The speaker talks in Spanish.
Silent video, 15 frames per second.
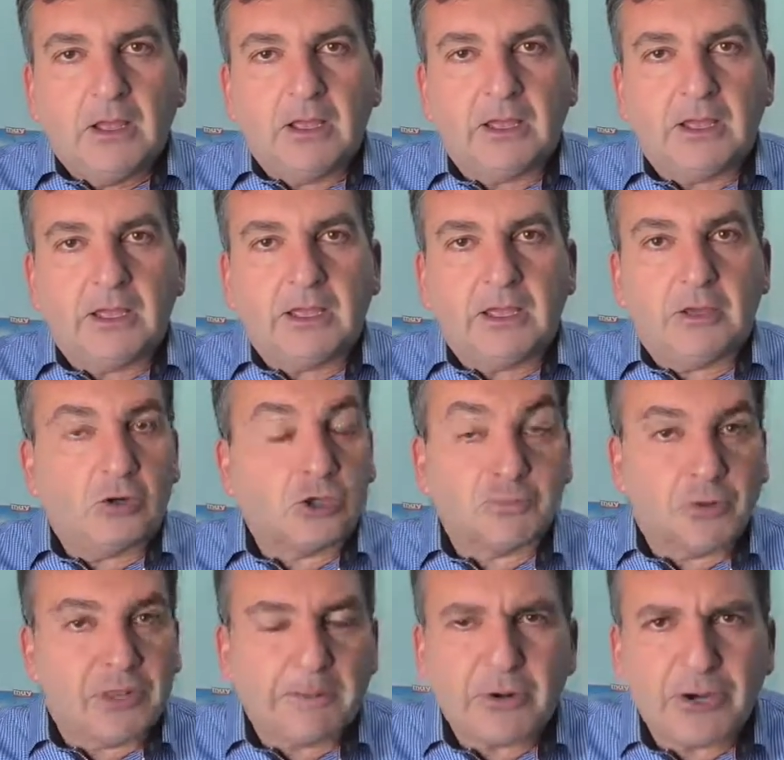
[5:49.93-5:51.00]
Eh, os
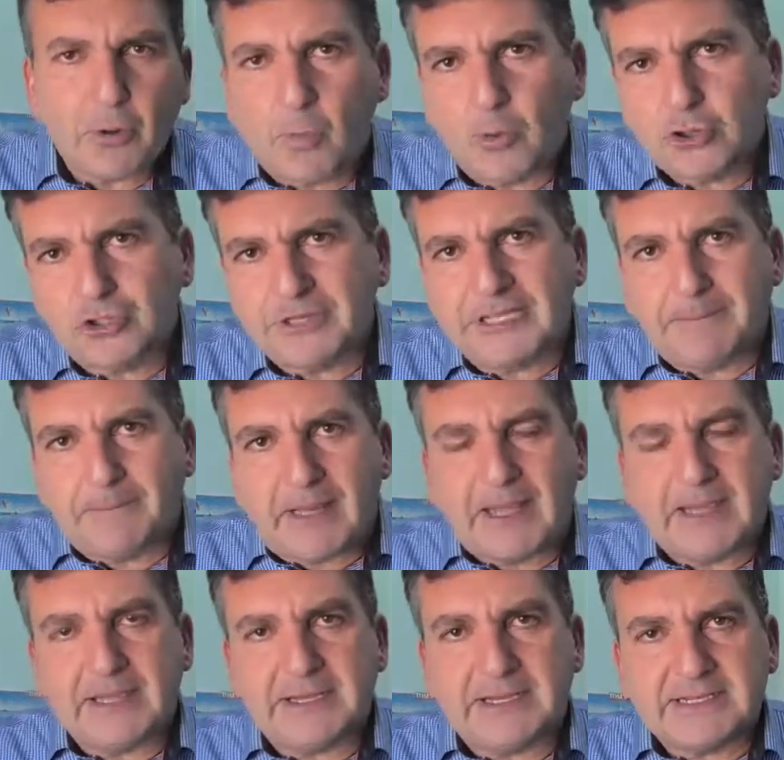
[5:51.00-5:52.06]
podía poner un montón de
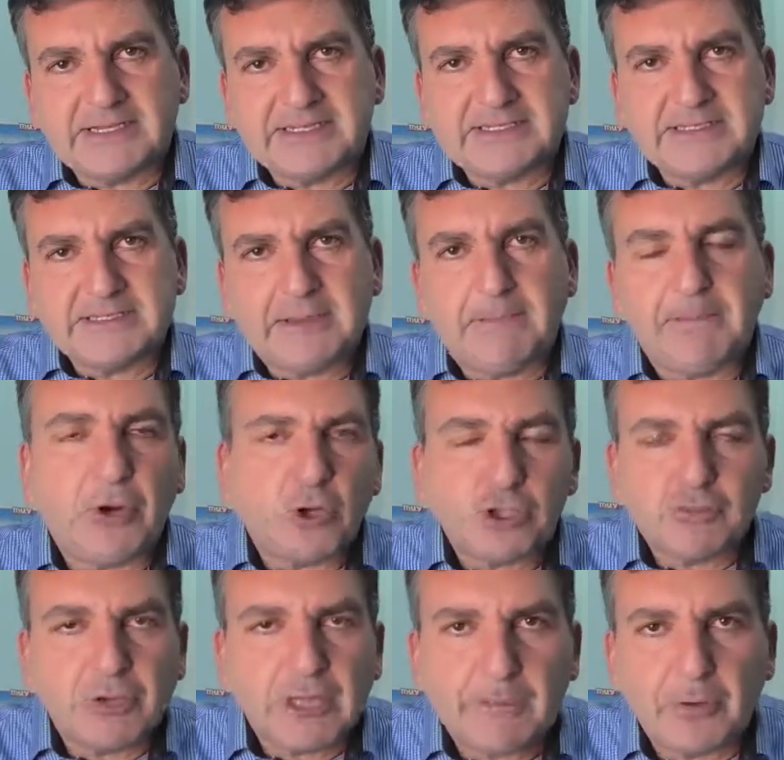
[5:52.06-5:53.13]
imágenes, pero
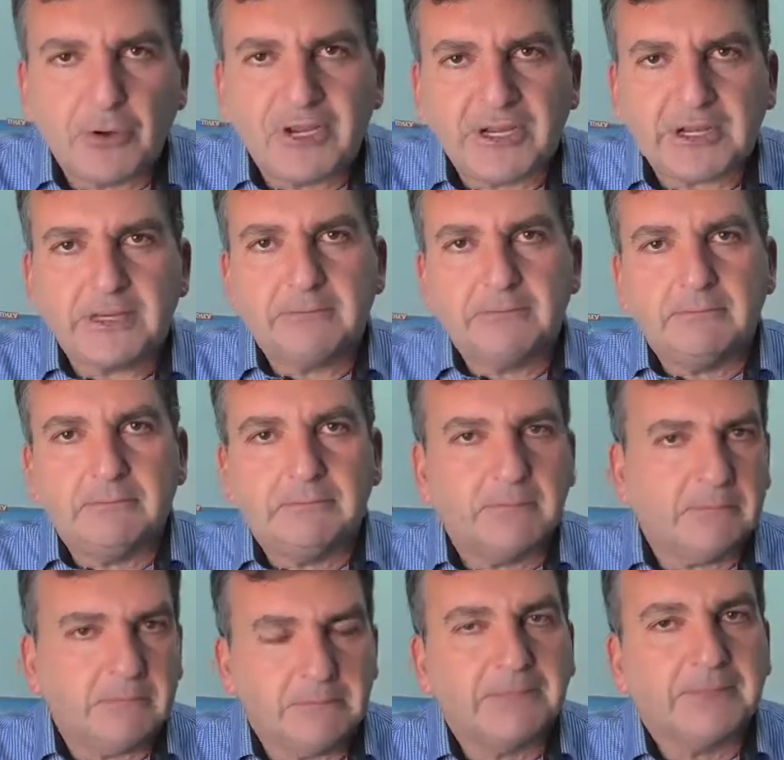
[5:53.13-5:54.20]
os voy a poner
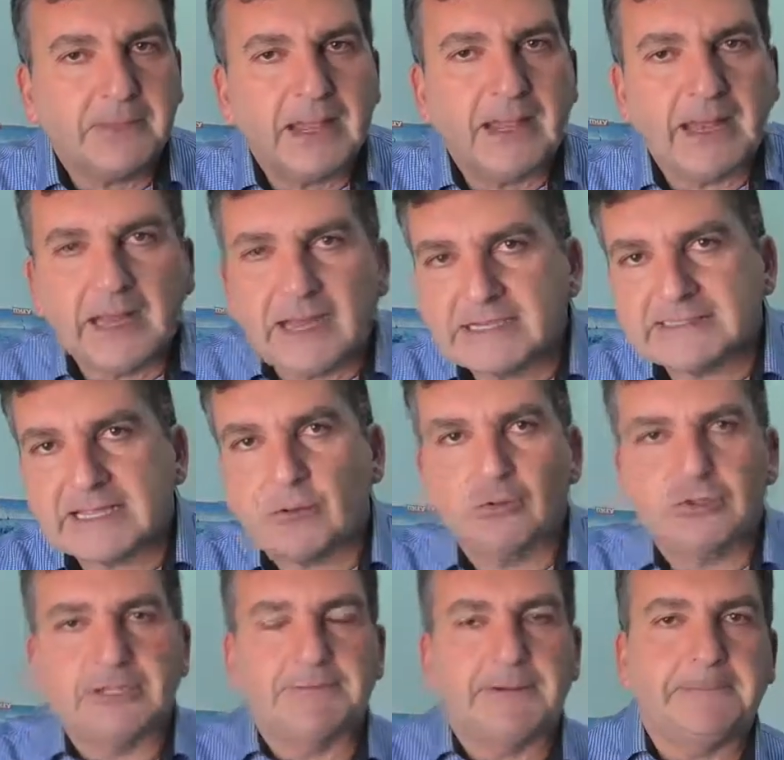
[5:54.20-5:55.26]
esta
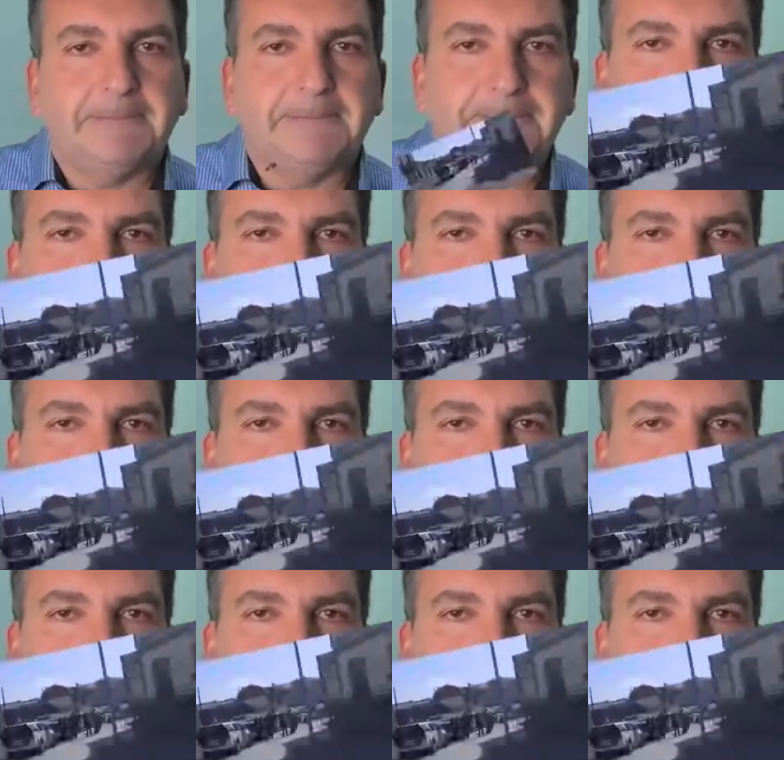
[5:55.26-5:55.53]
última.